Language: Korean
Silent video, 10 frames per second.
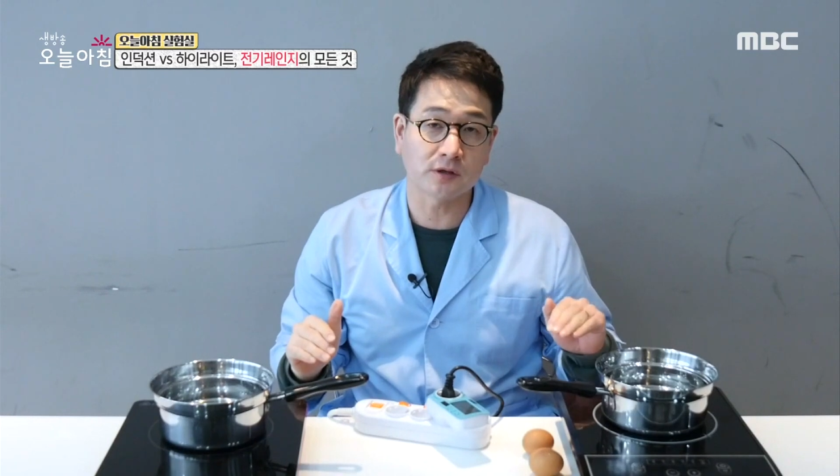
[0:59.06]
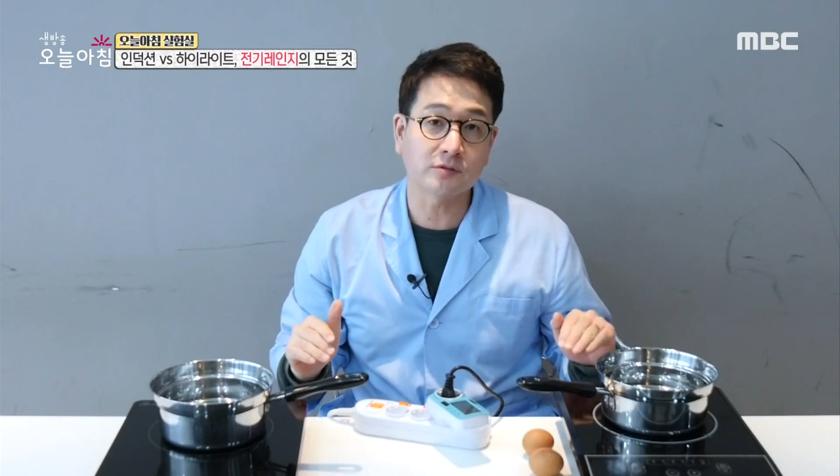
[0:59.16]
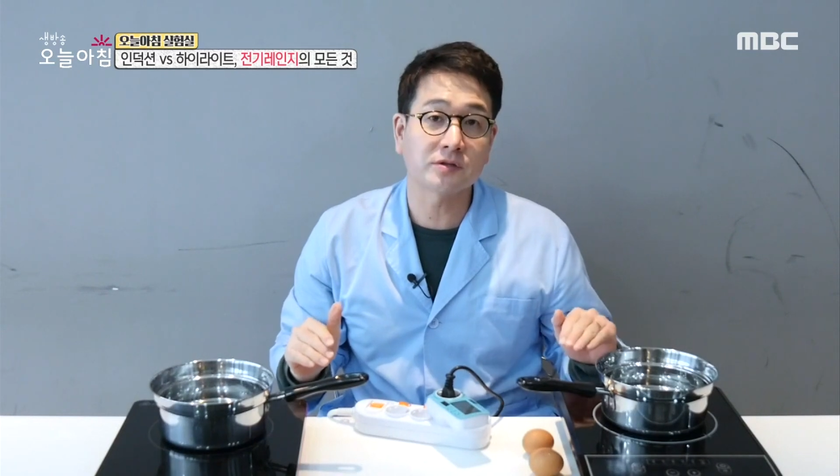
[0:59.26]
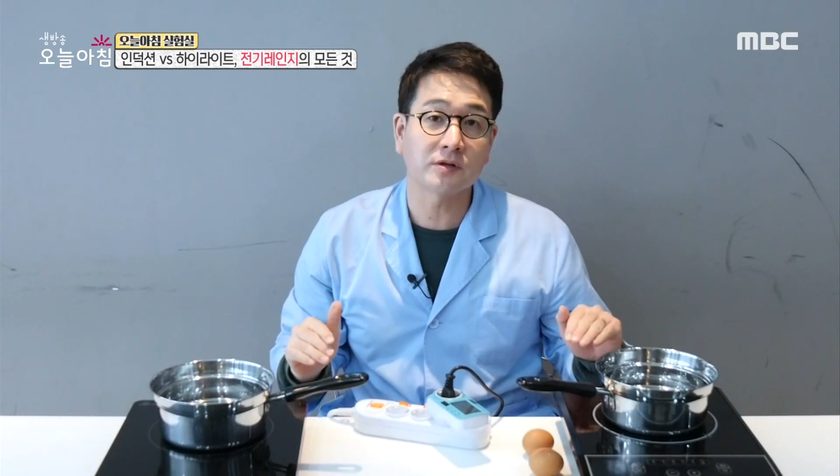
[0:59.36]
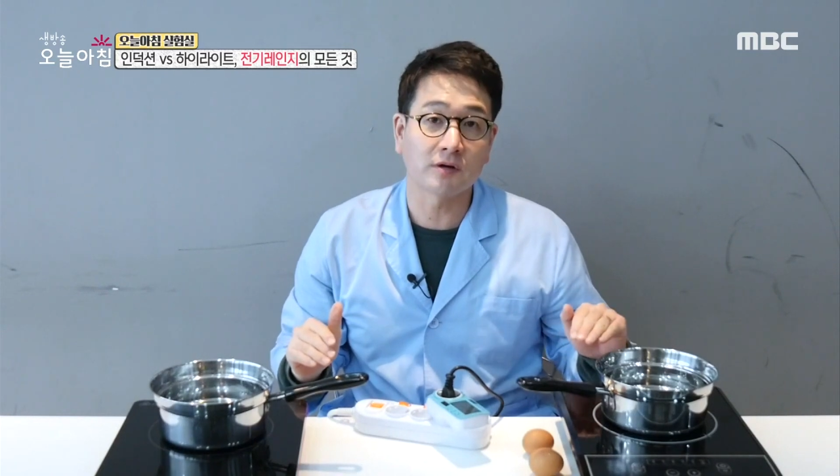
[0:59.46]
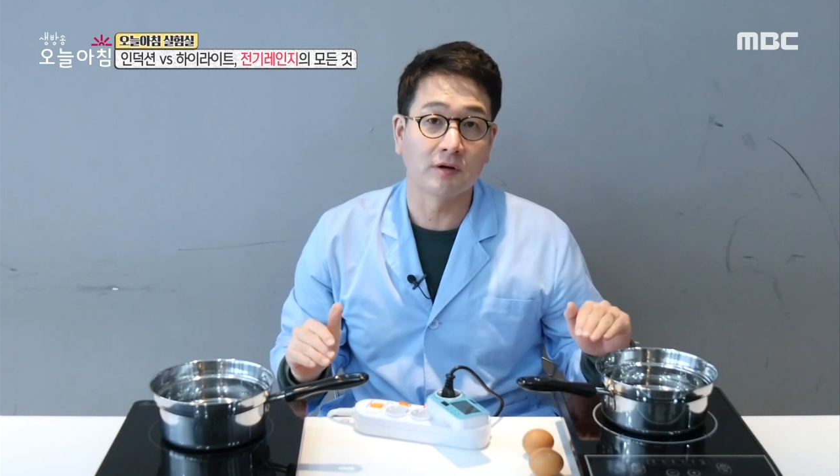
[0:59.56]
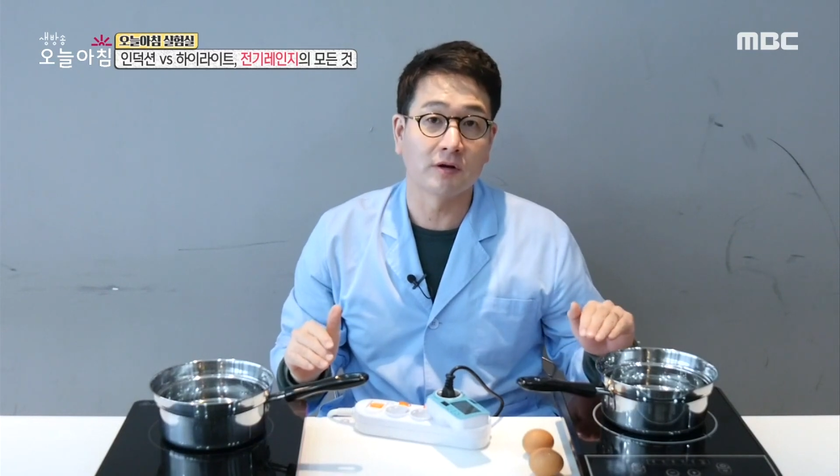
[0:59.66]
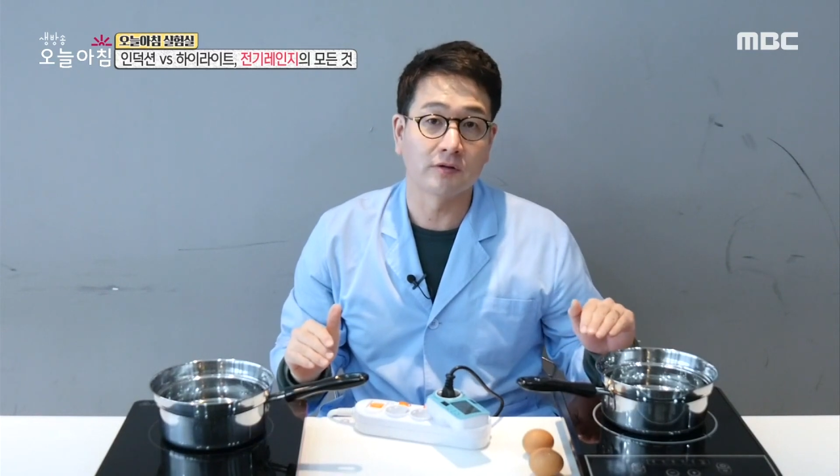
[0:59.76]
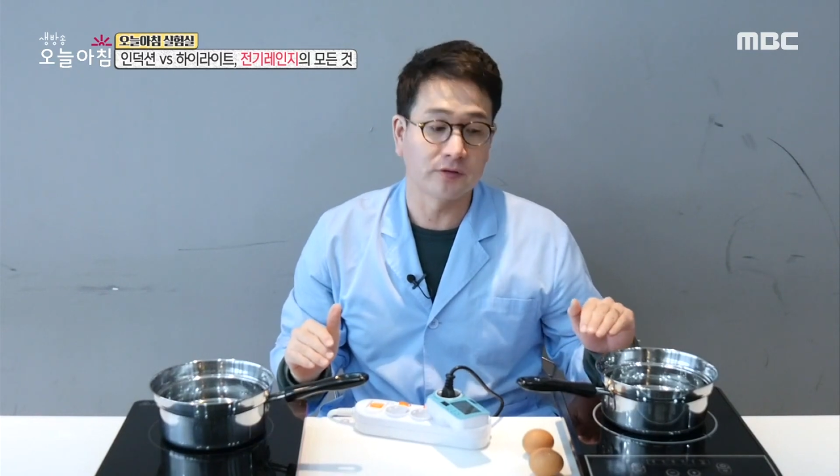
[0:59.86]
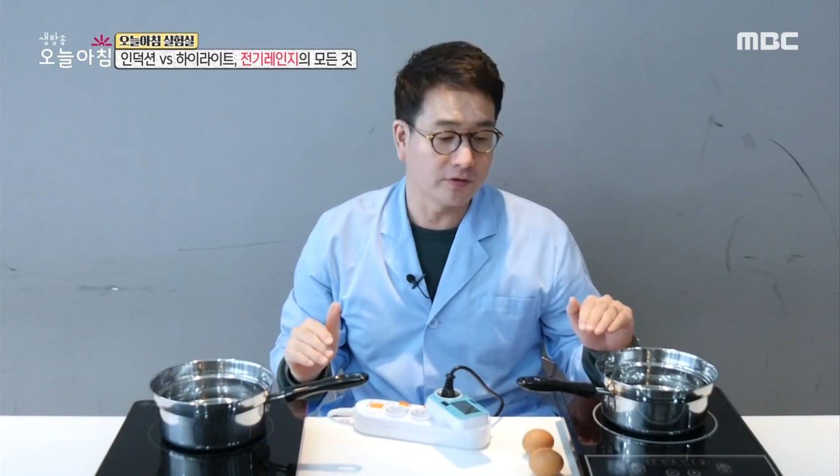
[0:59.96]
천천히
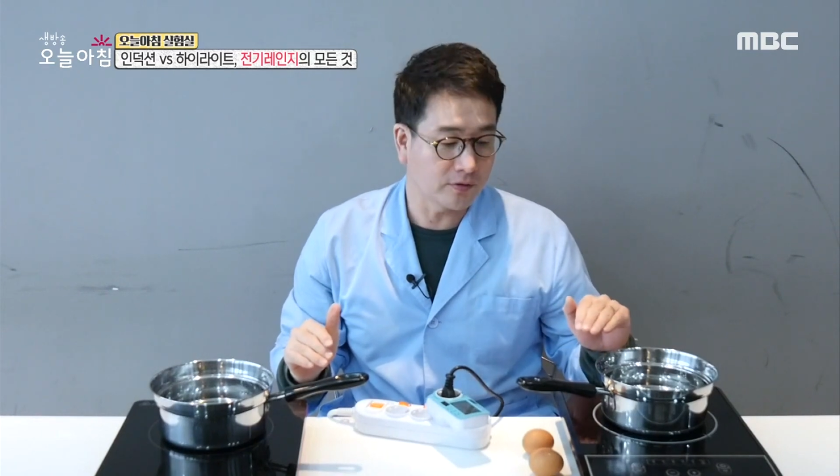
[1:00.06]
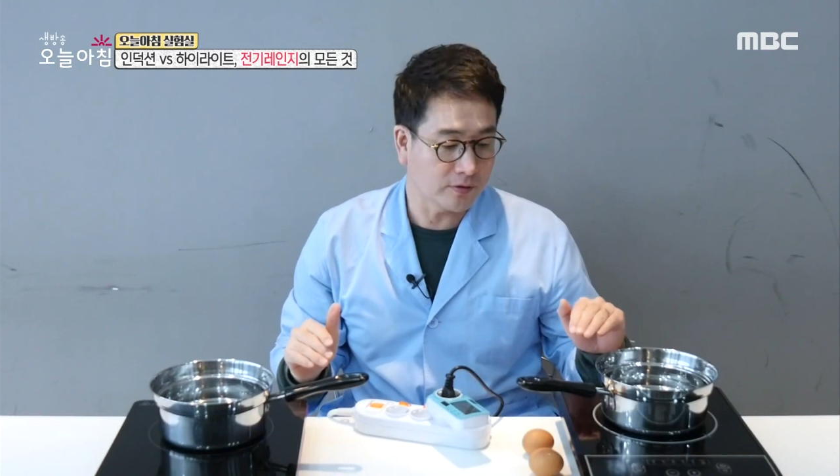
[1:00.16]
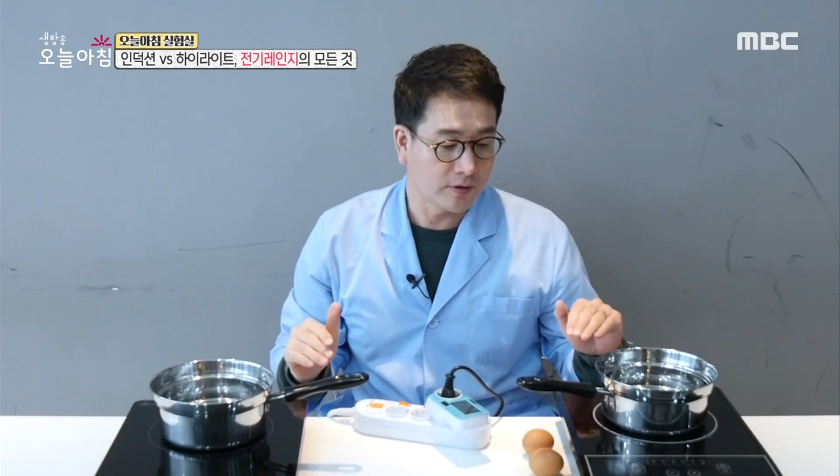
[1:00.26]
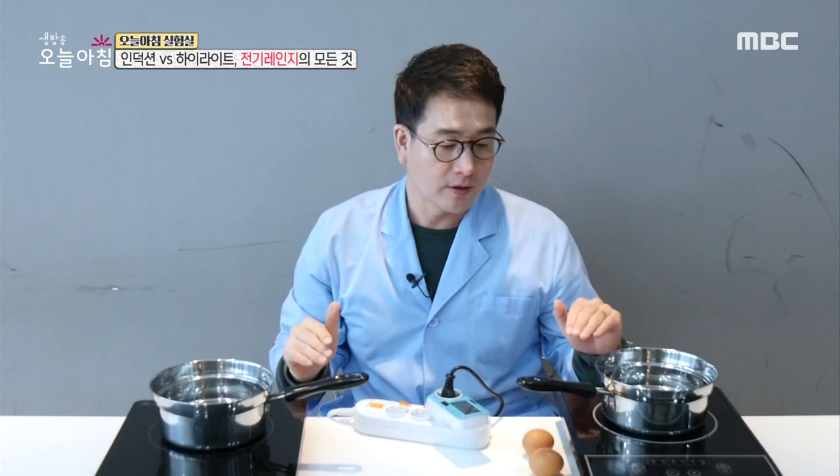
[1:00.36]
걸리거든요.